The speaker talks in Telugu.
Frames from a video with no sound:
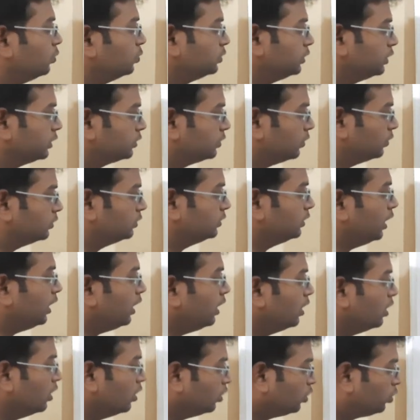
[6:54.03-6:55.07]
టూ సిక్స్ వస్తే
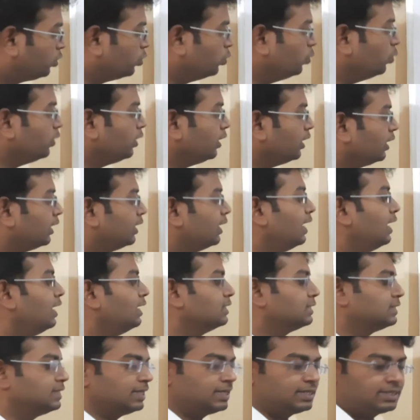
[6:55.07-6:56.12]
టూ ఇంకా
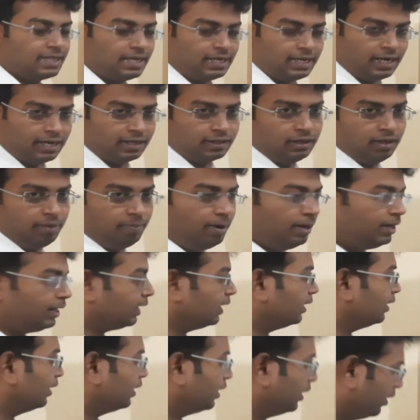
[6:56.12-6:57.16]
సిక్స్ అని అర్థం అంటే
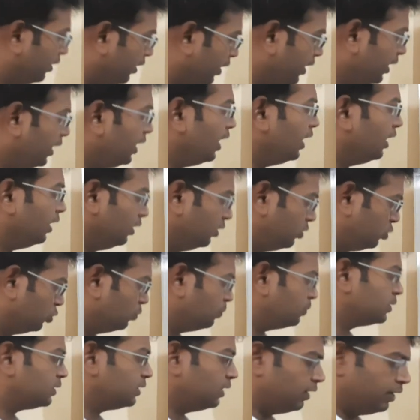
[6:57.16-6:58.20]
ఇక్కడ రెండే ఇది
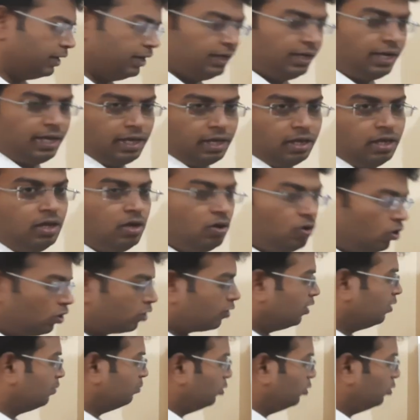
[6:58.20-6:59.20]
చూపిస్తున్న రెండే ఒకరు